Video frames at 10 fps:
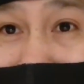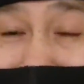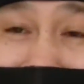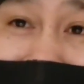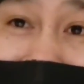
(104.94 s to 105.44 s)

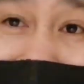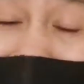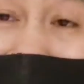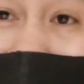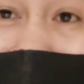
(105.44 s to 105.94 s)

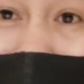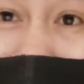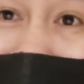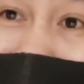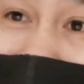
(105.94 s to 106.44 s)
hahayaan ng kanyang
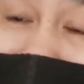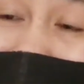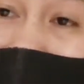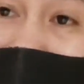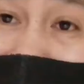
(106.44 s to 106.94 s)
manager,
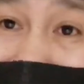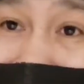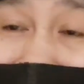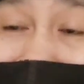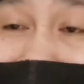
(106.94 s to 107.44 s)

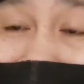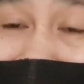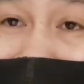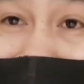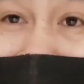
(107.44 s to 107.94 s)
hahayaan
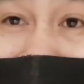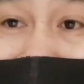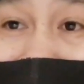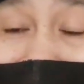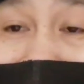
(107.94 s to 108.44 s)
ng kanyang
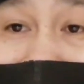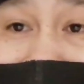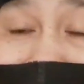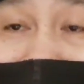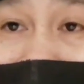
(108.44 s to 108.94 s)
uh,
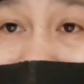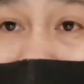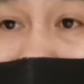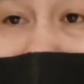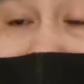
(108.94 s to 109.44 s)
strength
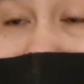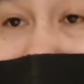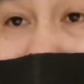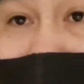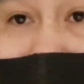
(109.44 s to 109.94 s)

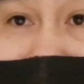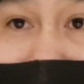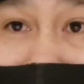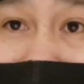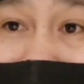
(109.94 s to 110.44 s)
conditioning
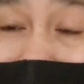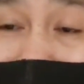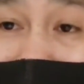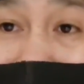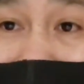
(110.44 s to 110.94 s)
coach
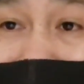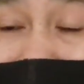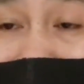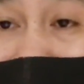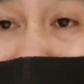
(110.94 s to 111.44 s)
na
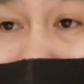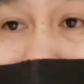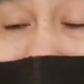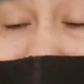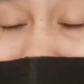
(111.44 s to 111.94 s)
si uh,
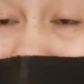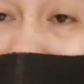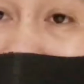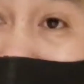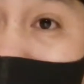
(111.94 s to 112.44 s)
Chad
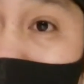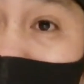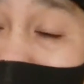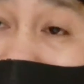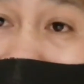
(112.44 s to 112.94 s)
Macias
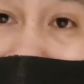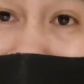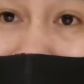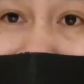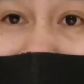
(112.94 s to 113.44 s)
na hindi
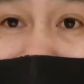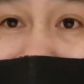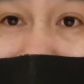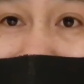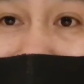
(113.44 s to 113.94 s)
makuha yung
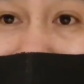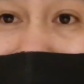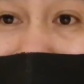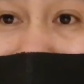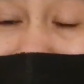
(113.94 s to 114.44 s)
timbang,
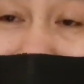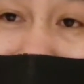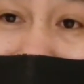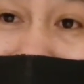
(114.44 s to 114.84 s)
no?